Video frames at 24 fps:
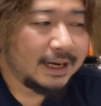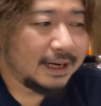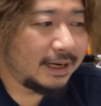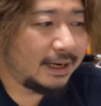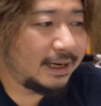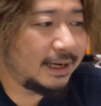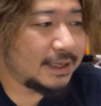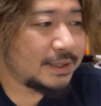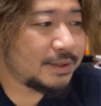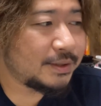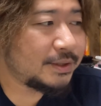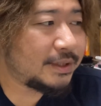
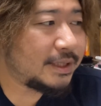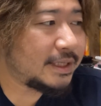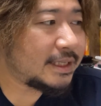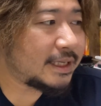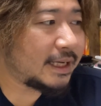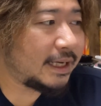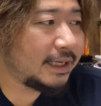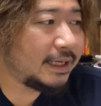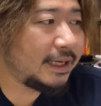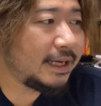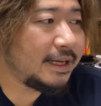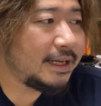えー、そして
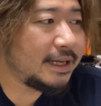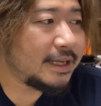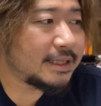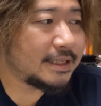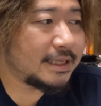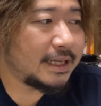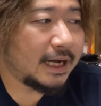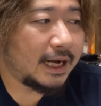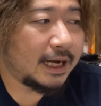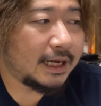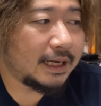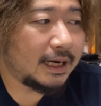最近です
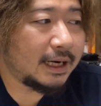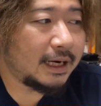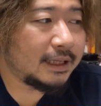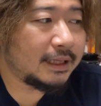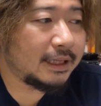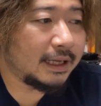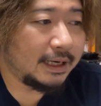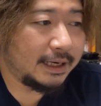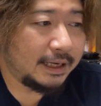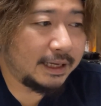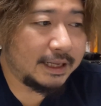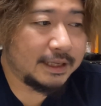ね、新
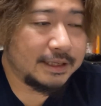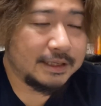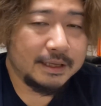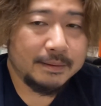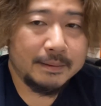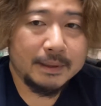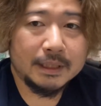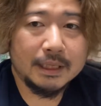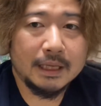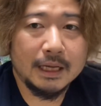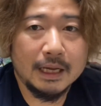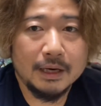たにですね、
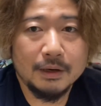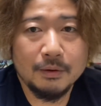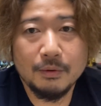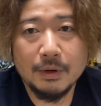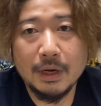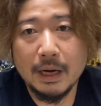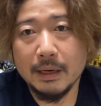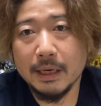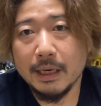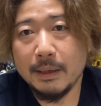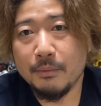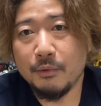またあの、お
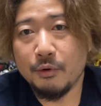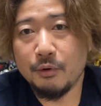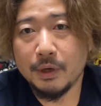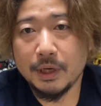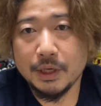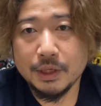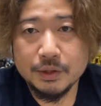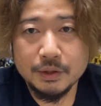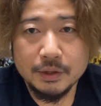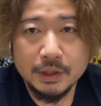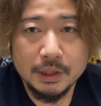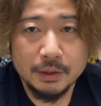金儲
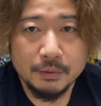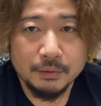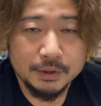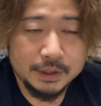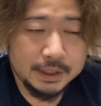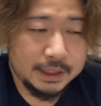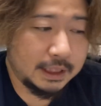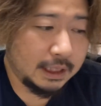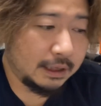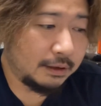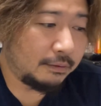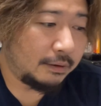け主義のお
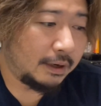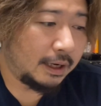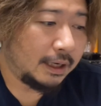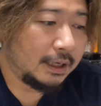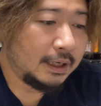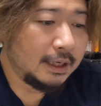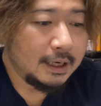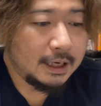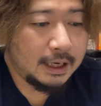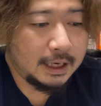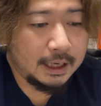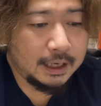じさんは、
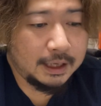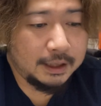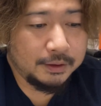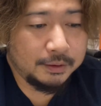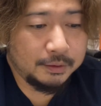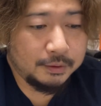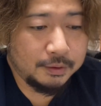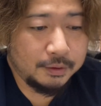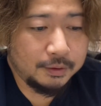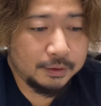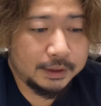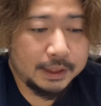あ
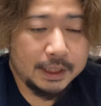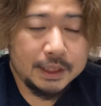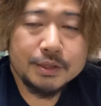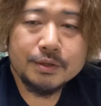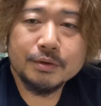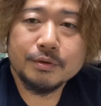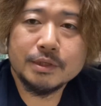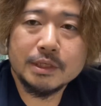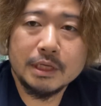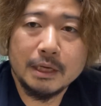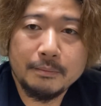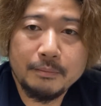の、転
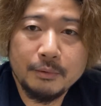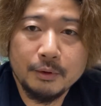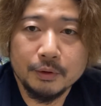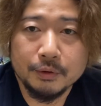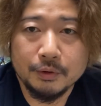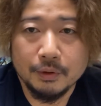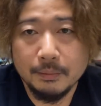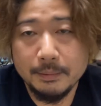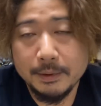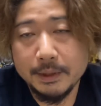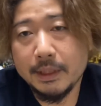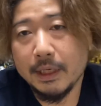職
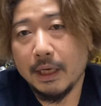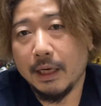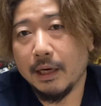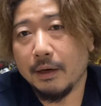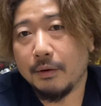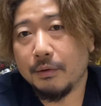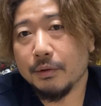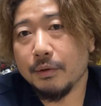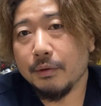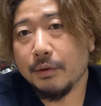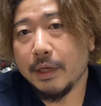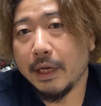サポートみたいな
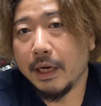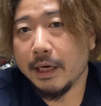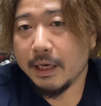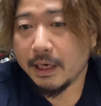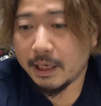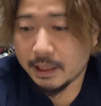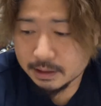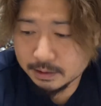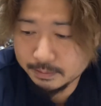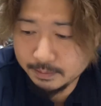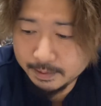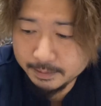ことをやり
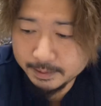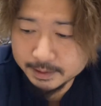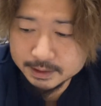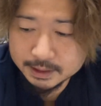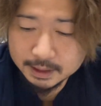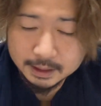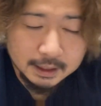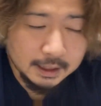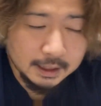始めました。